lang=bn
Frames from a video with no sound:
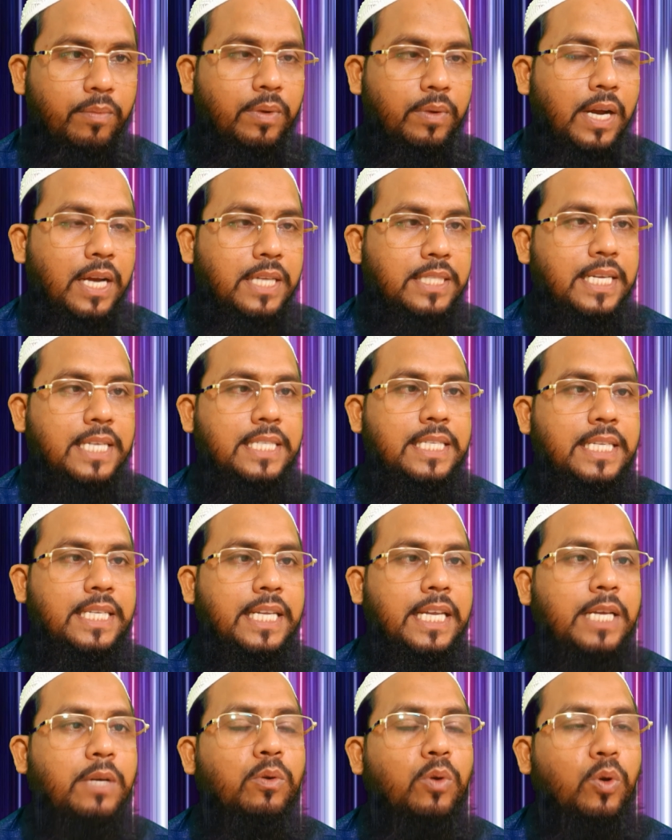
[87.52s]
গাছগাছালি
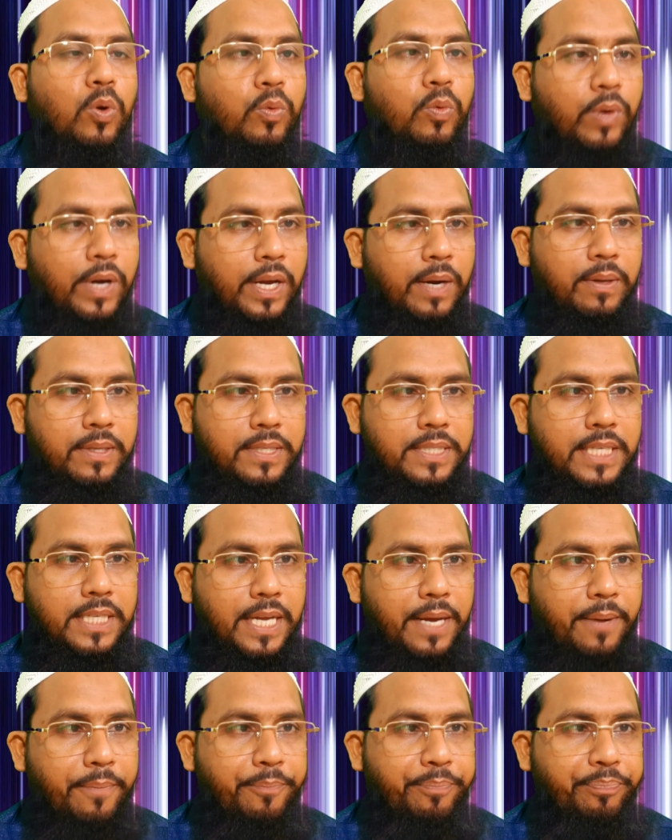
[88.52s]
খেয়েও কোনো উপকার হচ্ছে
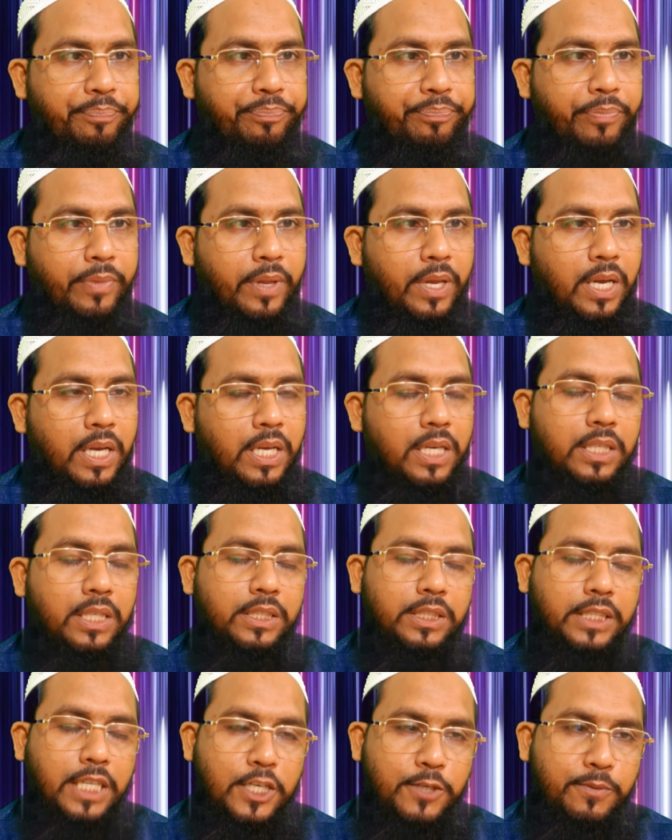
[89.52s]
না
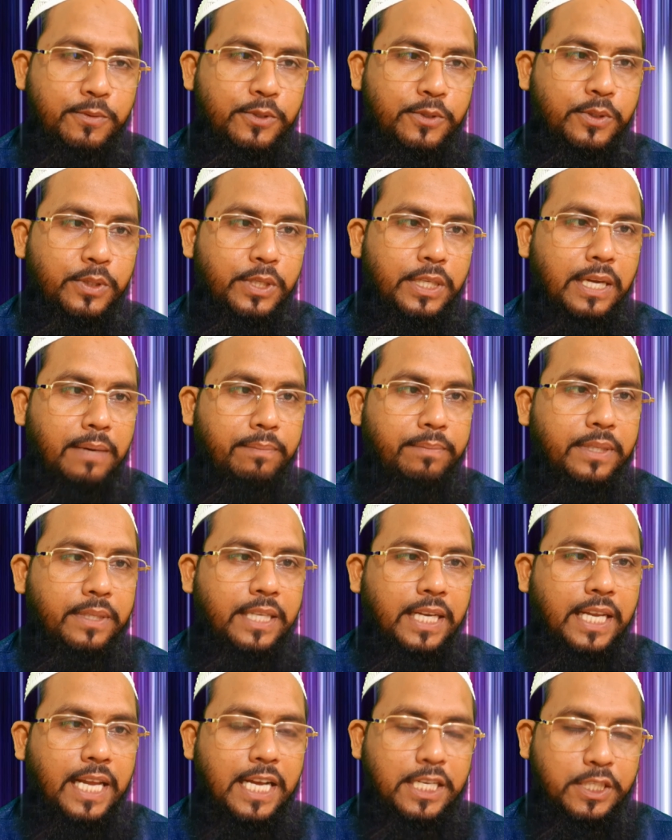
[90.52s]
শেষ পর্যন্ত দিলে
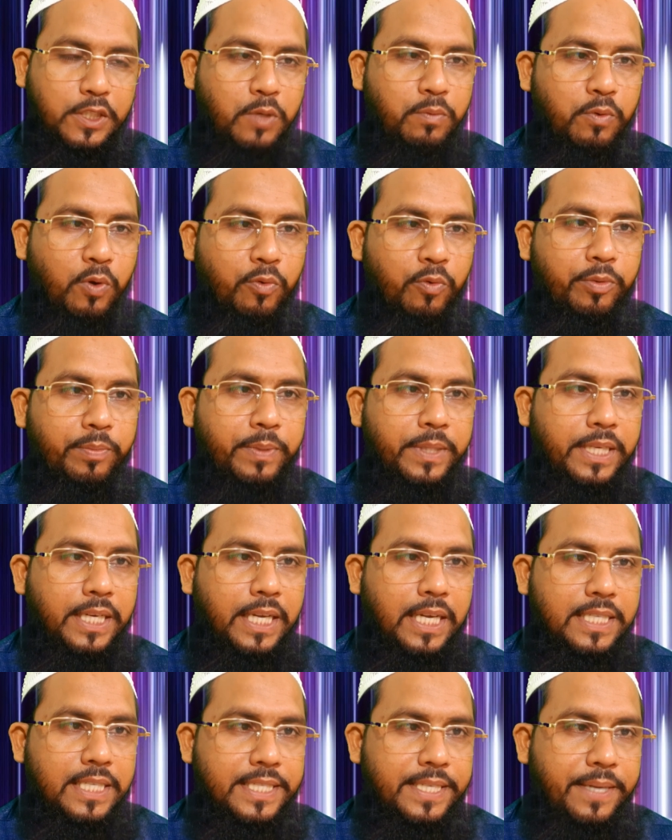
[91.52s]
আপনাদেরকে আসতে হবে হোমিওপ্যাথির
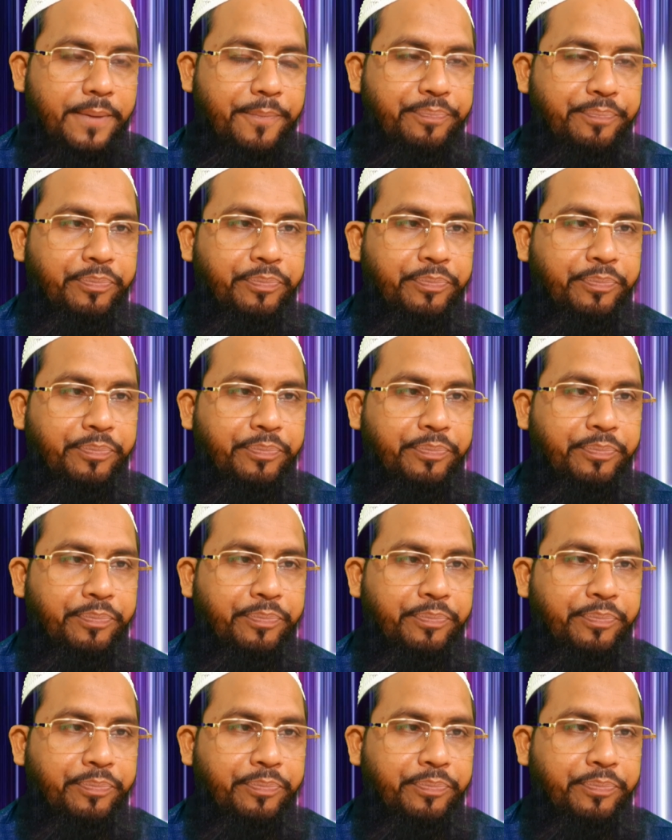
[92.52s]
কাছে